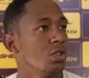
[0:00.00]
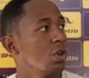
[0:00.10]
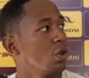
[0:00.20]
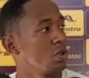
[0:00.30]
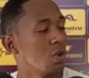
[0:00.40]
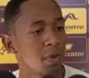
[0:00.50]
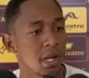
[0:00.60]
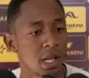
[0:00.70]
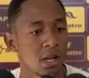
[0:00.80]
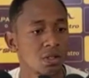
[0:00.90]
conociendo con los
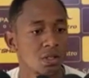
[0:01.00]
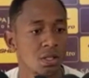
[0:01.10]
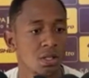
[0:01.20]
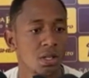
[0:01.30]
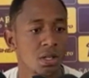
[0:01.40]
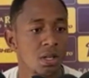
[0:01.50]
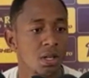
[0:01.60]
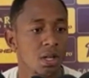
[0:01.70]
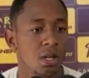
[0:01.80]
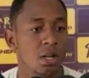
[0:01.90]
compañeros.
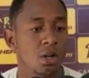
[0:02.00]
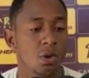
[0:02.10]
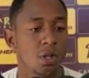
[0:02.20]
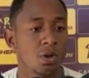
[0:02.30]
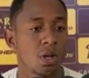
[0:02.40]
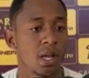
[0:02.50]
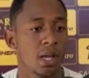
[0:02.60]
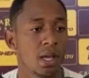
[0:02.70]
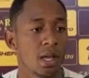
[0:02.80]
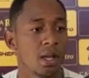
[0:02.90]
Lo bueno
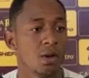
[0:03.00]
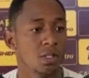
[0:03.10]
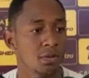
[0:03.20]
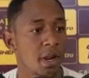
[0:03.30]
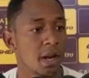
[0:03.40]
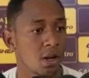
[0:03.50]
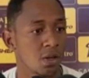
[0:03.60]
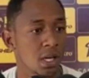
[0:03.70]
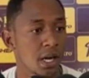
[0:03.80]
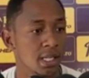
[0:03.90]
que con
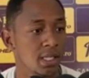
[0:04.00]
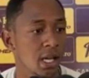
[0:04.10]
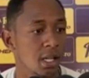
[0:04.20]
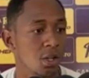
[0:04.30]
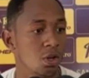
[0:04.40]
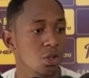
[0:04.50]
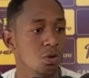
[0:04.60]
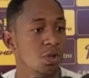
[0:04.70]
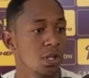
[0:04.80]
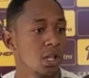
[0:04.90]
Esparragosa, gracias a Dios,
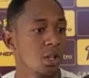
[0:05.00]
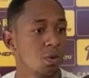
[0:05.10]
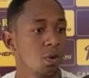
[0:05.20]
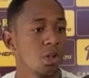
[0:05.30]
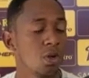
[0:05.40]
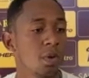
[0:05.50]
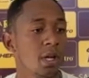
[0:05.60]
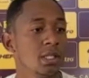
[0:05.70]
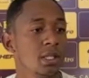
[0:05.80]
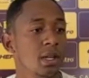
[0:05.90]
nos hemos entendido un poquito
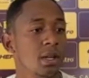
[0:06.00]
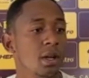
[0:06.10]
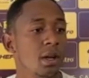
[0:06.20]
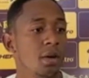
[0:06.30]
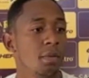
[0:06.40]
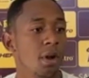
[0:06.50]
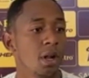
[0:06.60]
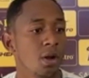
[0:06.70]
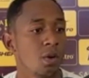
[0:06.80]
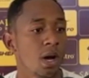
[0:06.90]
más.
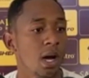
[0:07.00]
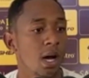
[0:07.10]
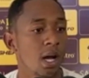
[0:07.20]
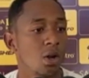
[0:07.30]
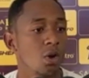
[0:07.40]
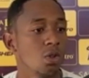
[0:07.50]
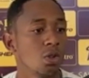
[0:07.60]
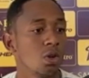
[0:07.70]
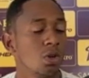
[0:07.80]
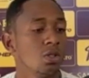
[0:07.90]
Pero al igual
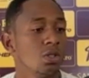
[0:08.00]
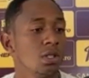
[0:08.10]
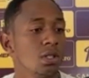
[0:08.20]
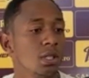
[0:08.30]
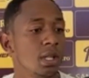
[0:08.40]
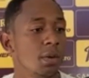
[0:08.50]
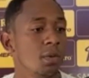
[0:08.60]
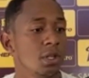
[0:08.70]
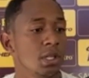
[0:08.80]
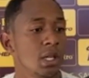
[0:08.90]
con todos,
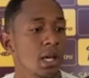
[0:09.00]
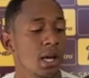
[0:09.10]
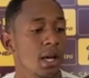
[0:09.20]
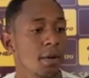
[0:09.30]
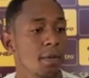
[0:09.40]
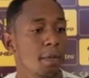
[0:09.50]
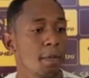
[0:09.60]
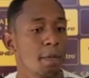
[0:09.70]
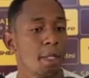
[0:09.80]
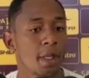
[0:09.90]
tenemos esa
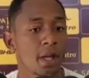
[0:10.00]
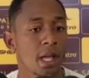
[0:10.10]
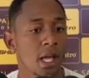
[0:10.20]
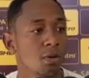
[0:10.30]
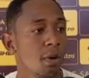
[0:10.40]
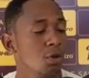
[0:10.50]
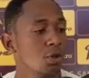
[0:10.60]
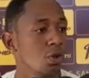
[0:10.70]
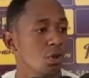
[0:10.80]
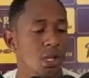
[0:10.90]
que ya nos
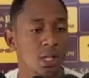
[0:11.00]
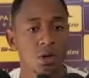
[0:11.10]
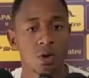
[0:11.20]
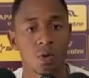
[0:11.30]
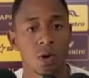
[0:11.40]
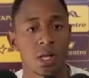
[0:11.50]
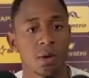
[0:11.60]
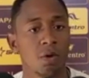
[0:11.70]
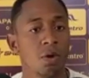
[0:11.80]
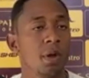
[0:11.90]
vamos conociendo con
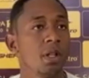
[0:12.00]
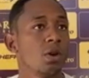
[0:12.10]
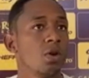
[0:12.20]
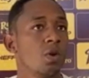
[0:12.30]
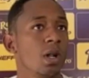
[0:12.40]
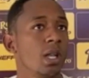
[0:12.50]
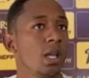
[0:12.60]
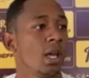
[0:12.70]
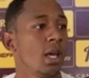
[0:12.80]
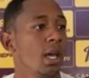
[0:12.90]
cualquier movimiento, con
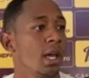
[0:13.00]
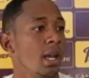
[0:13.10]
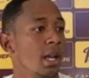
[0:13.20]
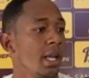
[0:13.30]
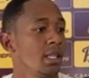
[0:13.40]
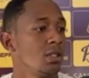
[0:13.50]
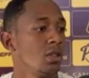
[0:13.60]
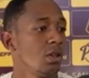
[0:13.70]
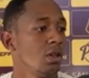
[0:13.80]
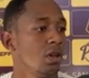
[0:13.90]
cualquier
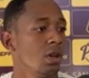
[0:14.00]
gesto